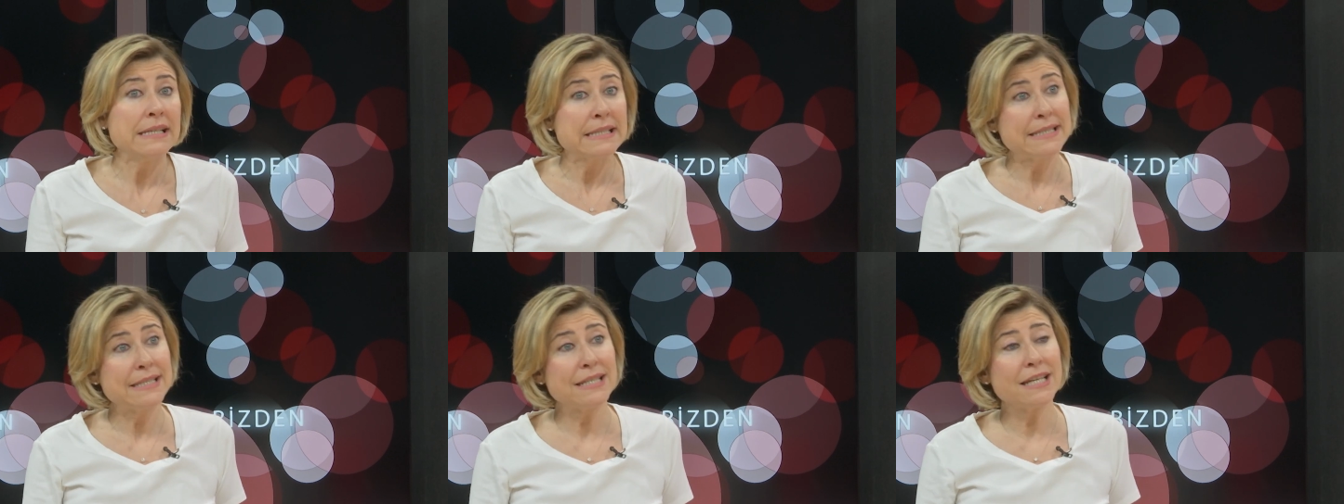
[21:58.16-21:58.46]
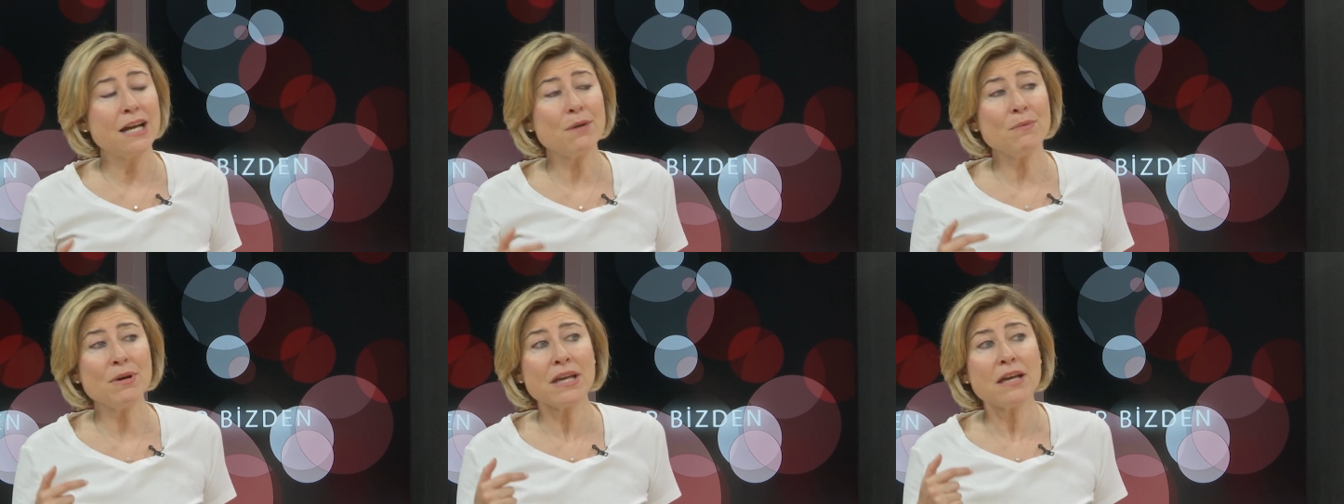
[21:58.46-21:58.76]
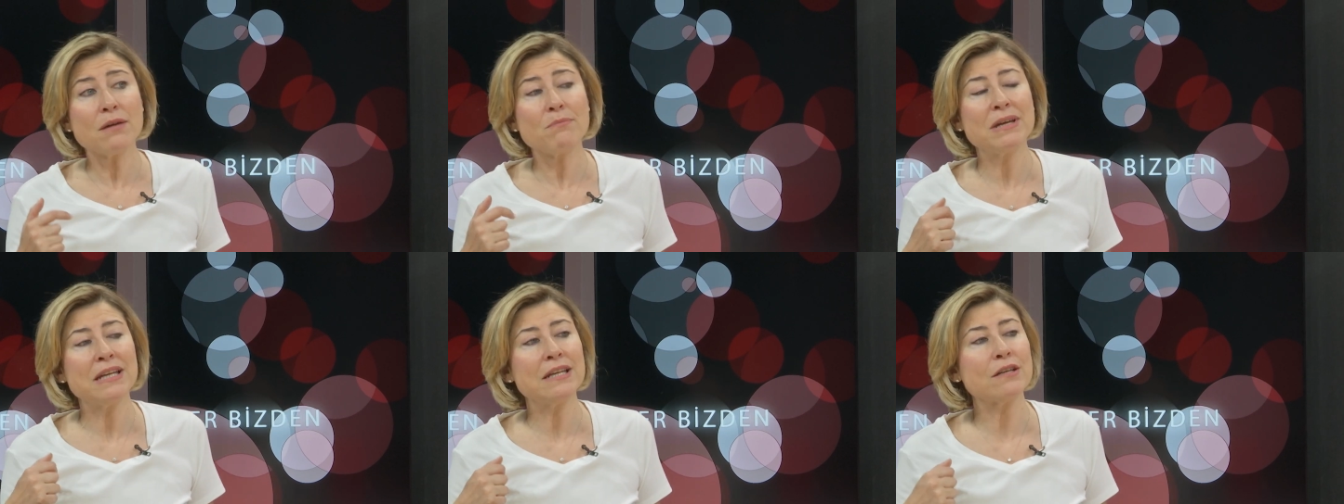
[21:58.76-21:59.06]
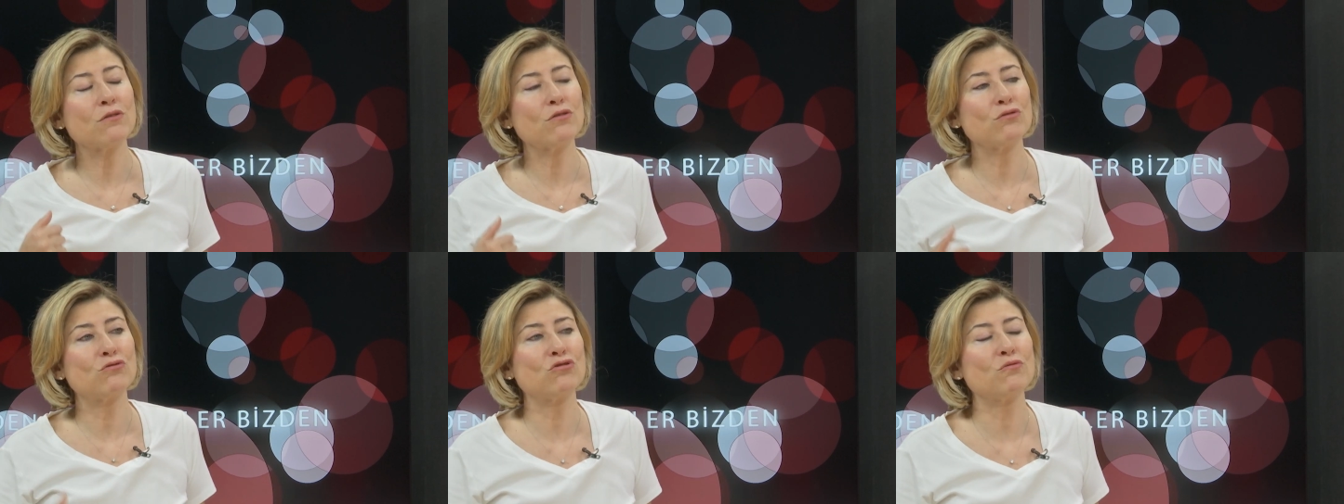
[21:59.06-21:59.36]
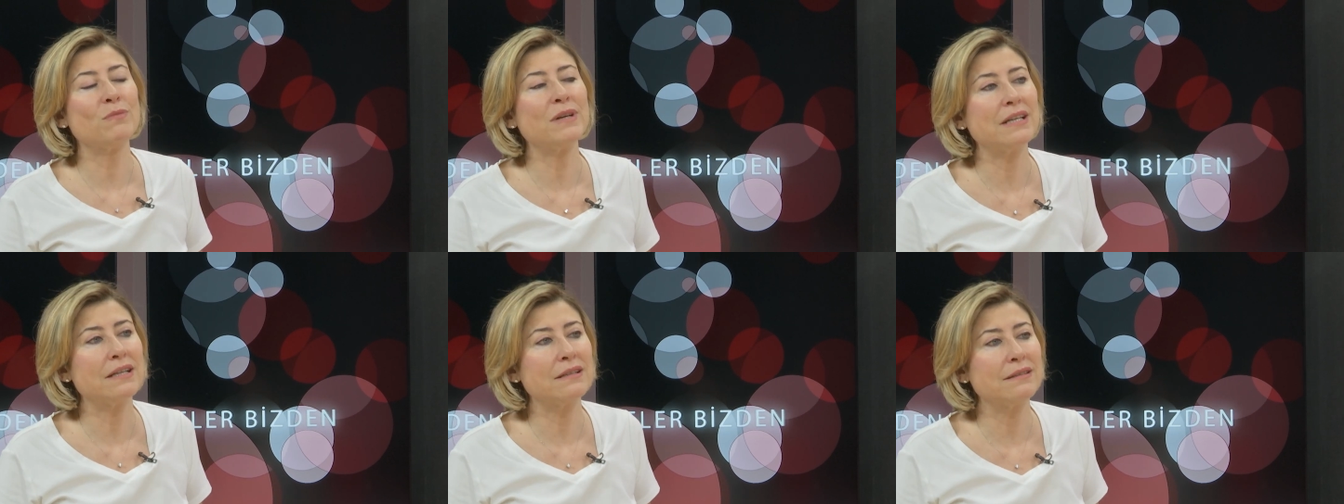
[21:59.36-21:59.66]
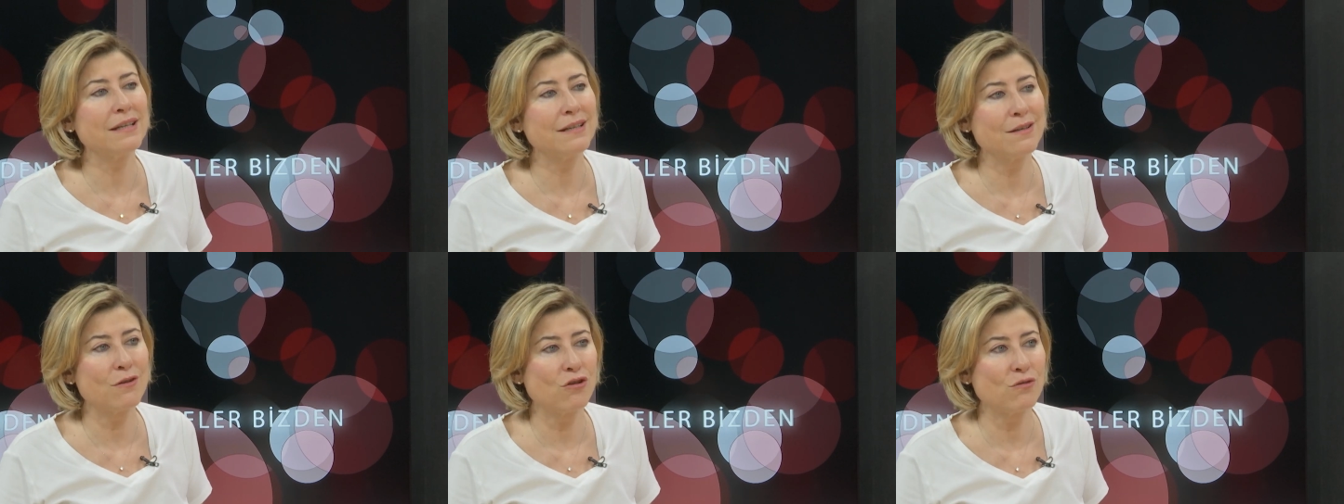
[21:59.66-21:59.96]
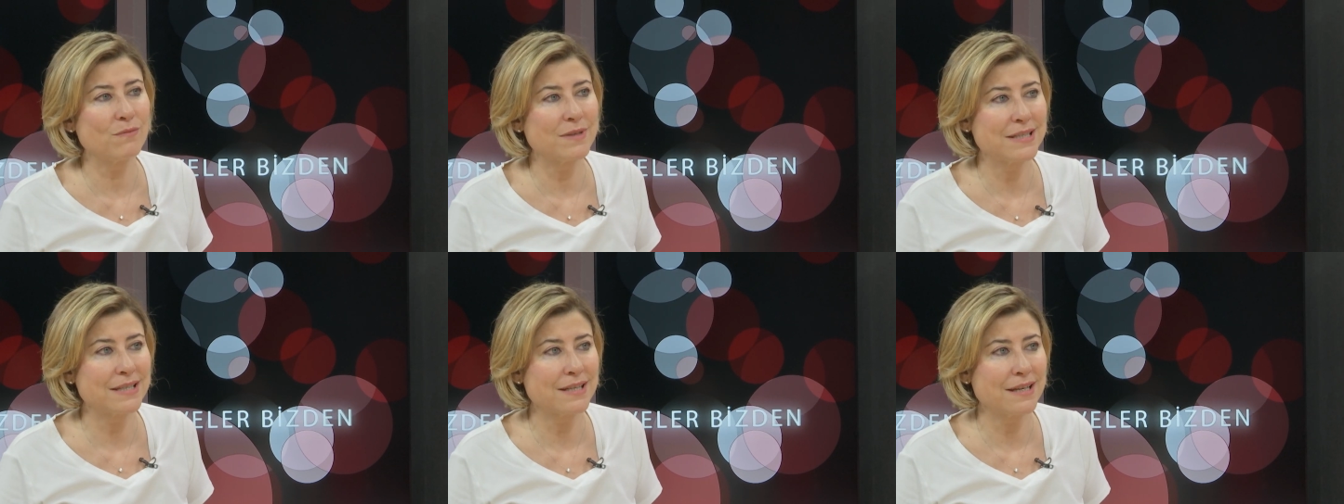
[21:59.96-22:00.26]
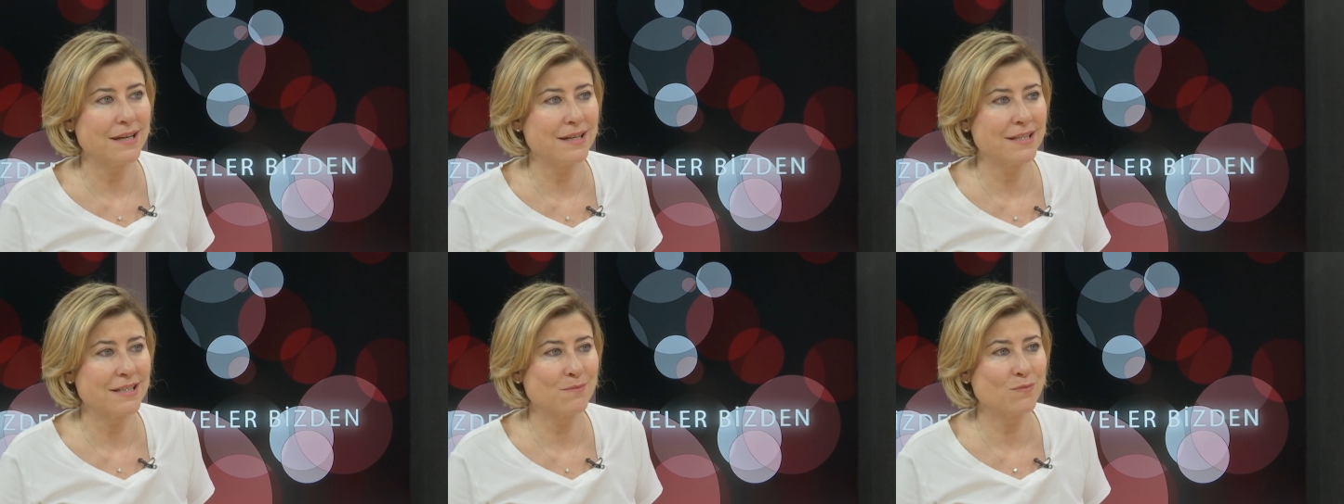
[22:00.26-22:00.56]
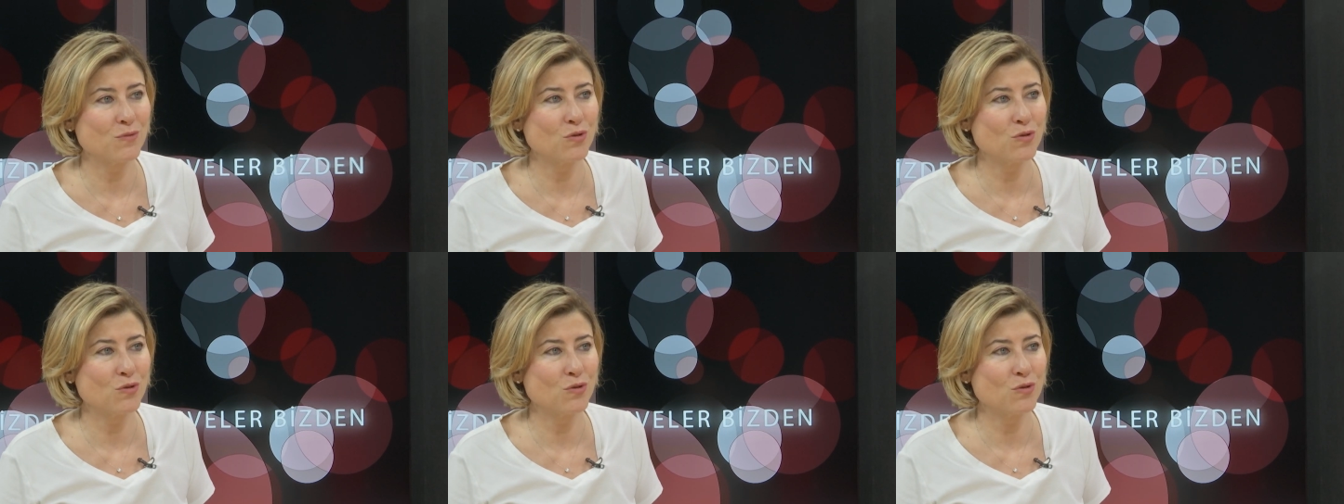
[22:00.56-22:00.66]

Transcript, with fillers: sinemaya beni götürme nedeni olması lazım.